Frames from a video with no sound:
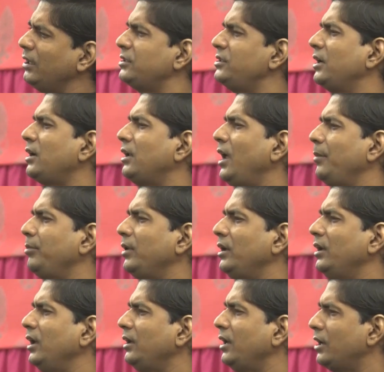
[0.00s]
किसी के खिलाफ
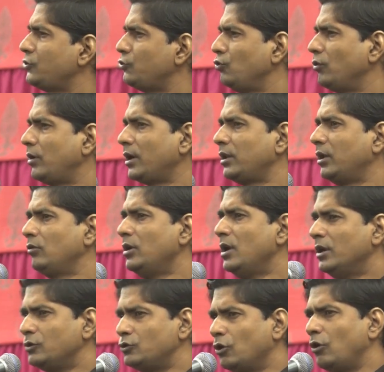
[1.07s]
नहीं है यहां शुरू करता हूं
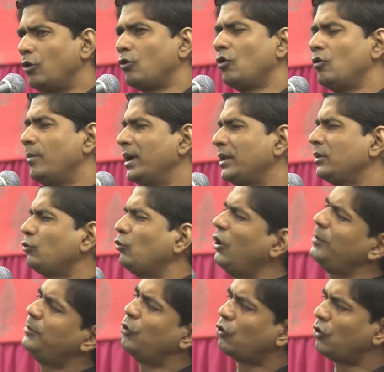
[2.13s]
जो हुकूमत
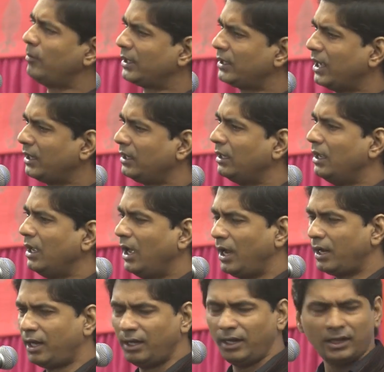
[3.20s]
कोई भी हुकूमत आई
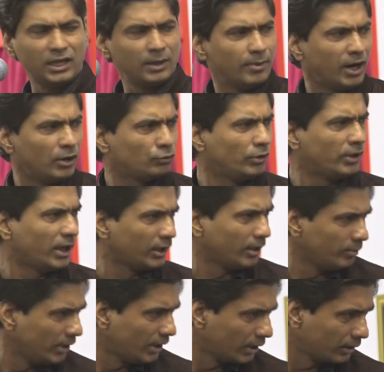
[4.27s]
अगर इन डिमांड कोई
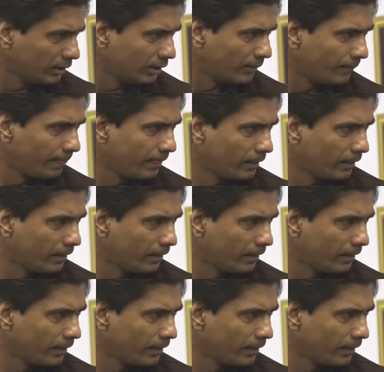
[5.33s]
खत्म नहीं करती है